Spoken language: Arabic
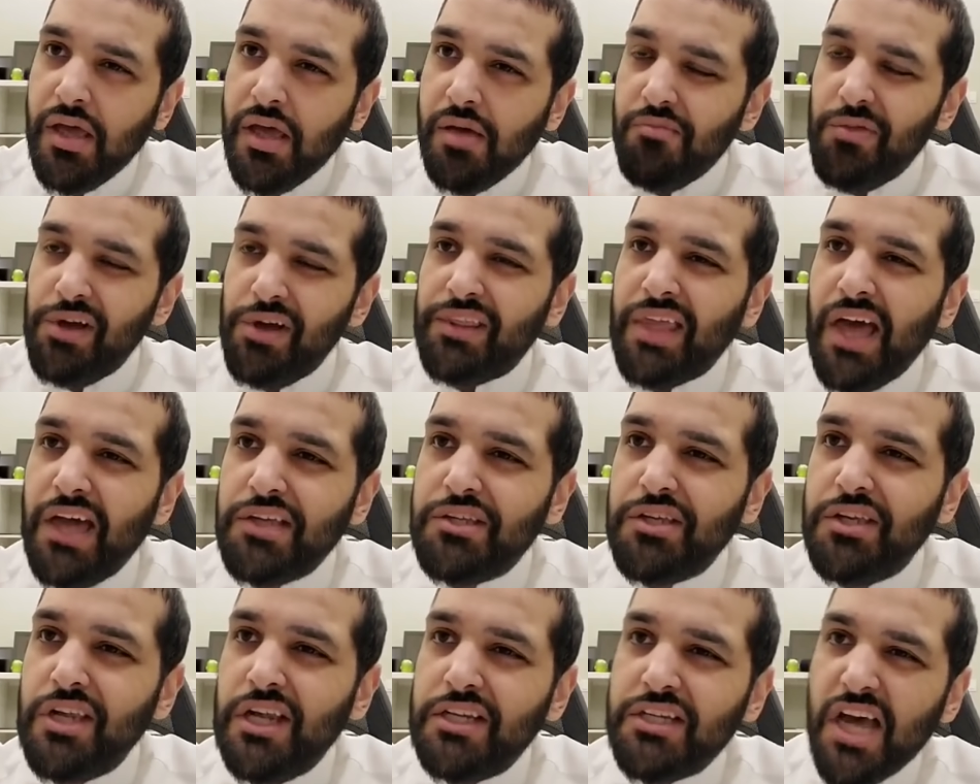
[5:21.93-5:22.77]

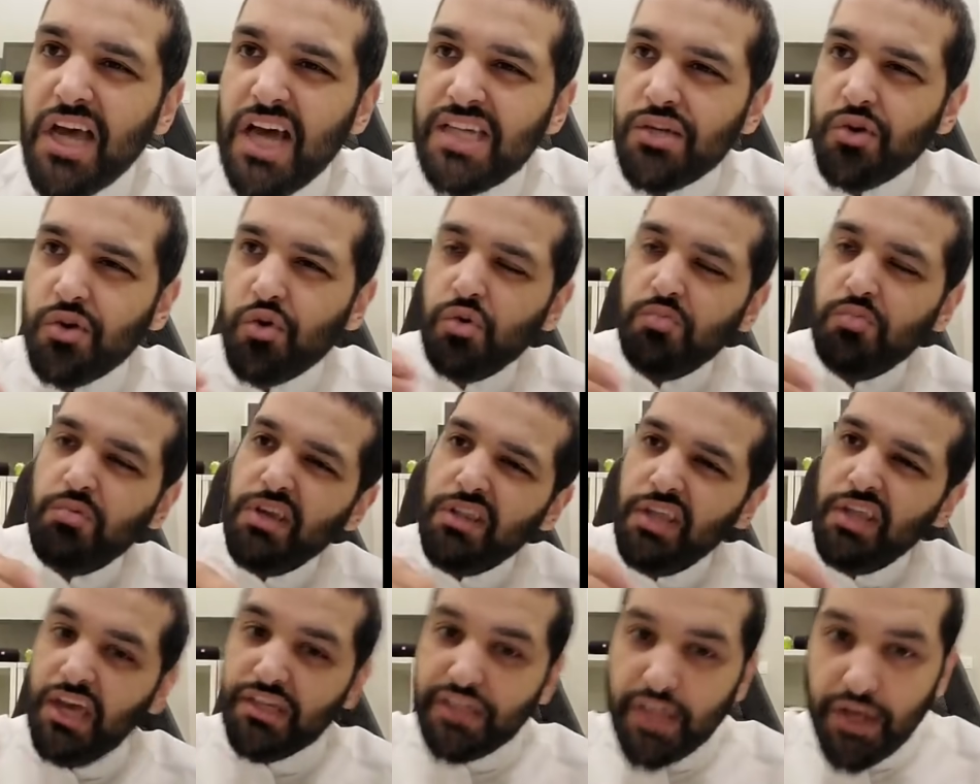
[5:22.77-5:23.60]
محتاج ان الجهاز يكون
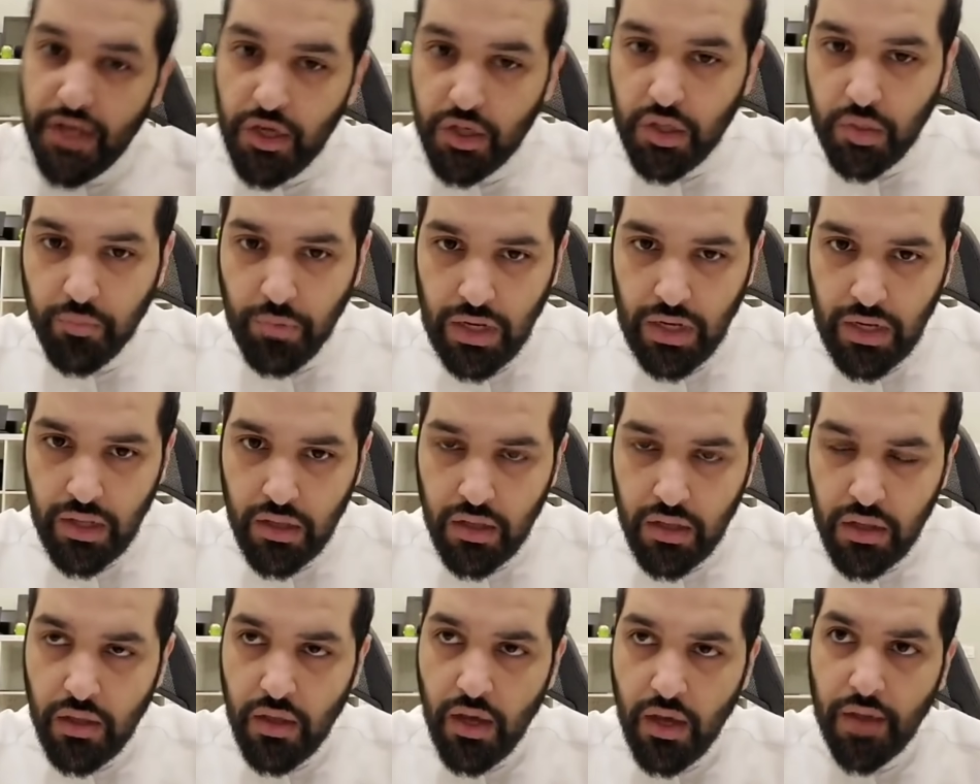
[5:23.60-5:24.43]
بيدي عشان احكم عليه
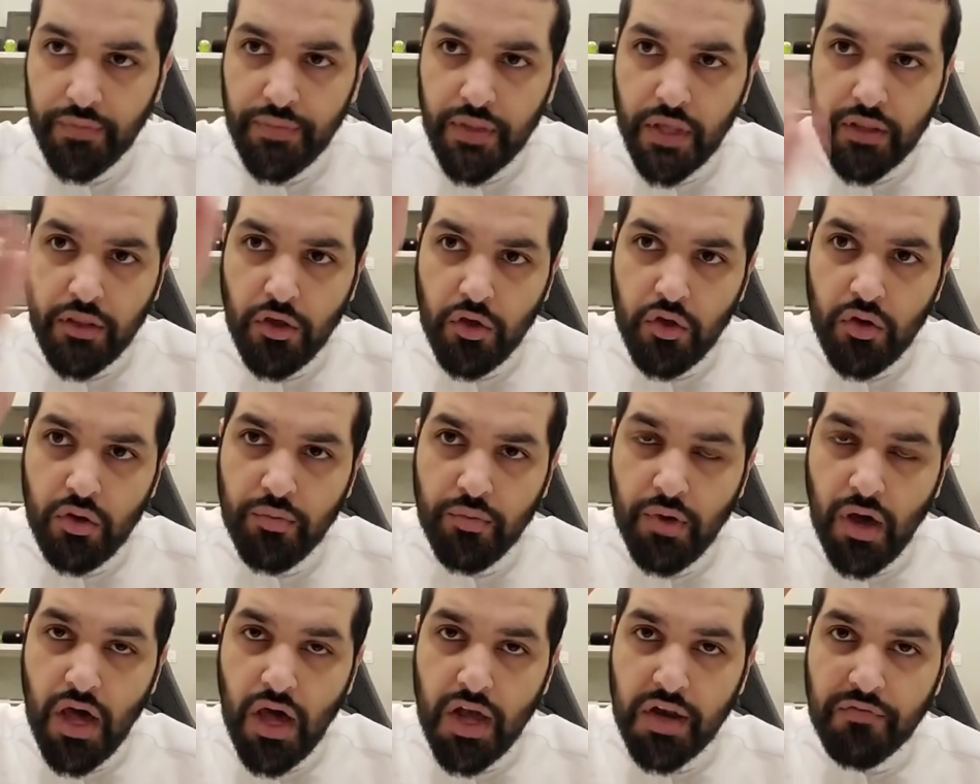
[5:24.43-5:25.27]
حطيت
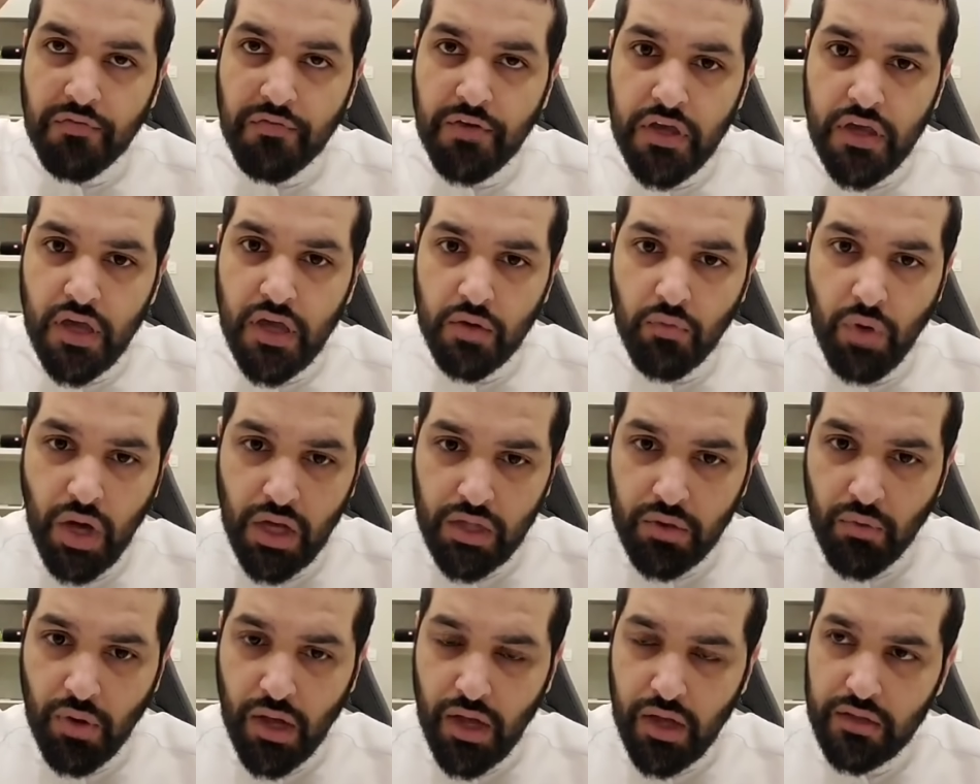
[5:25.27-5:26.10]
عيوبه حرفيا
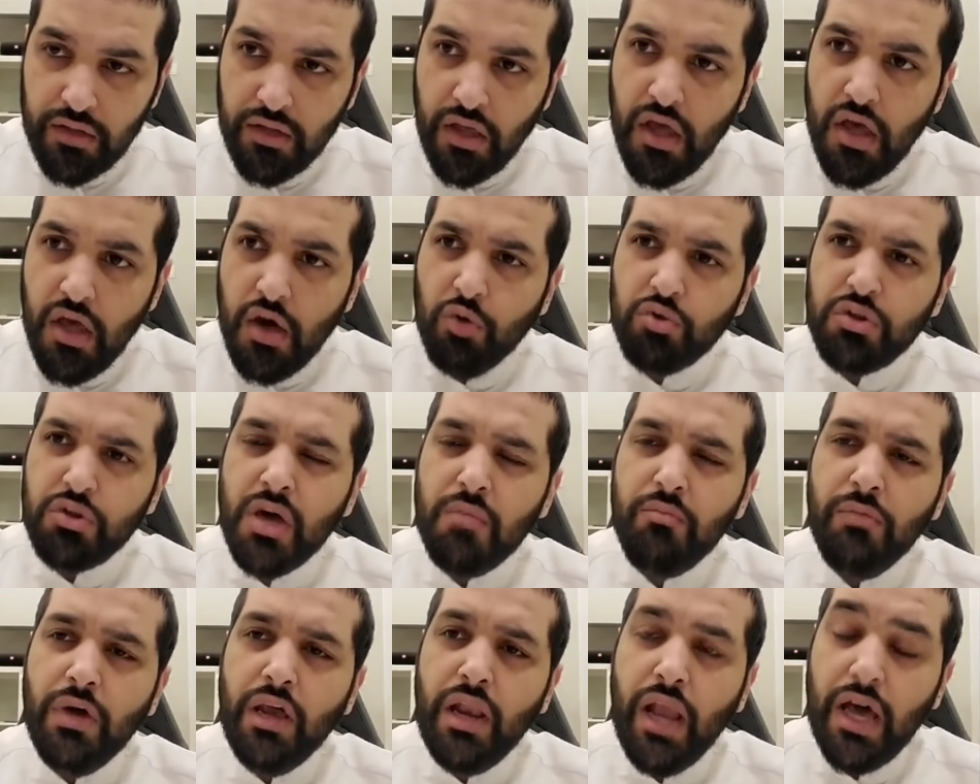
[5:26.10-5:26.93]
واحد واحد
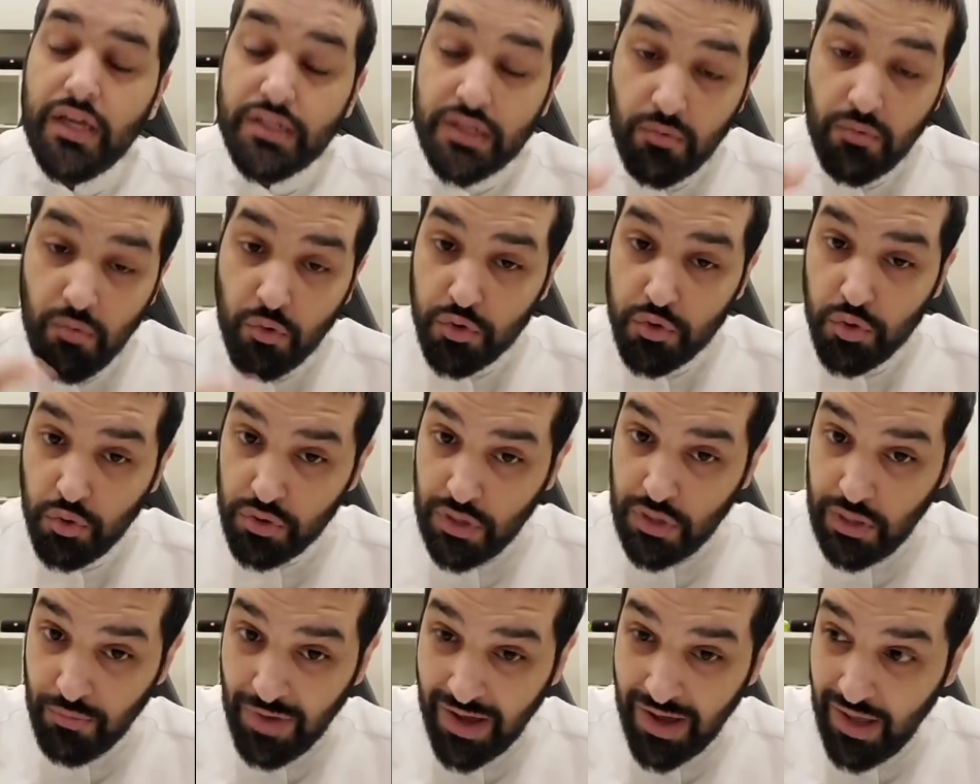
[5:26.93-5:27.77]
وتم علاجها
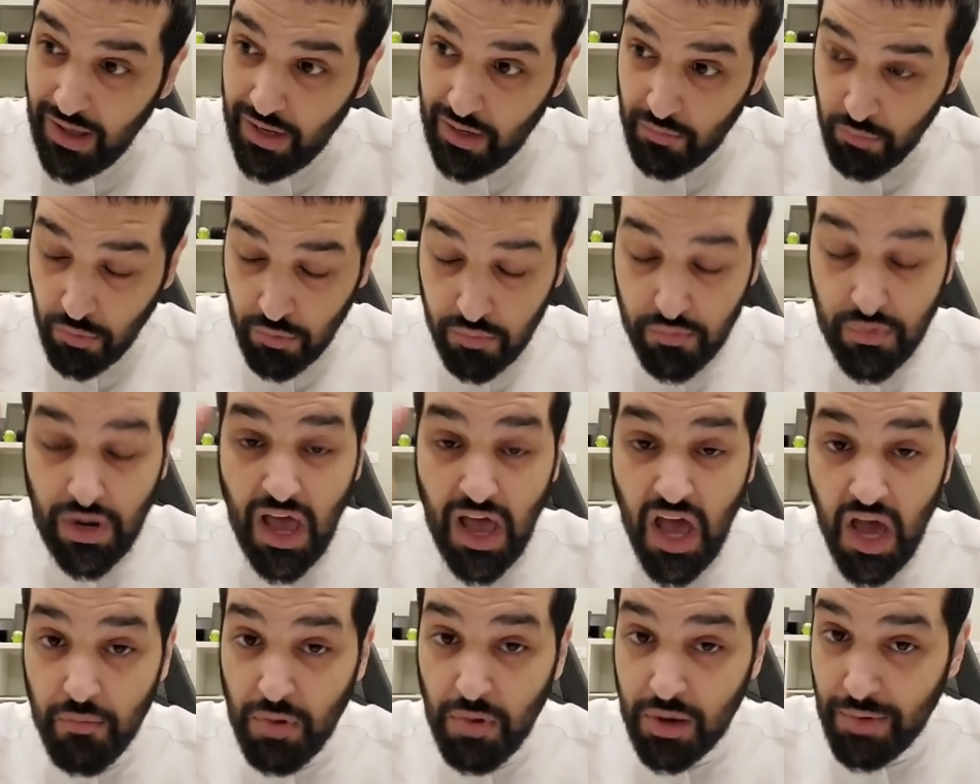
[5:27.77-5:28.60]
موجوده المقاله
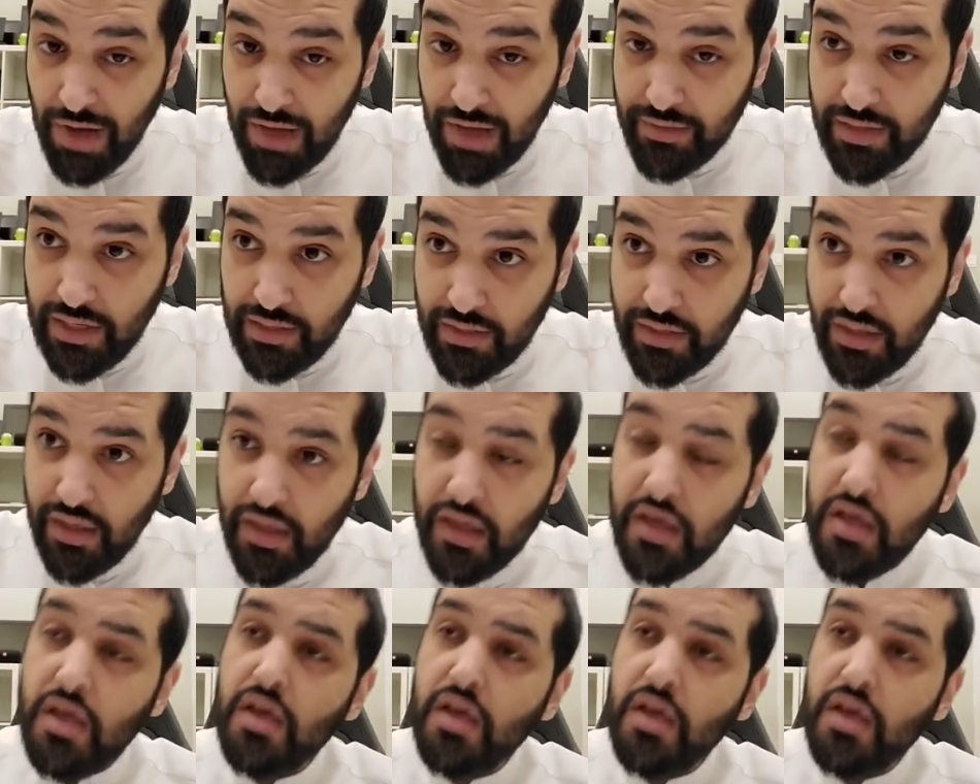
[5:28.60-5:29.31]
بالاحمر ما عدلتها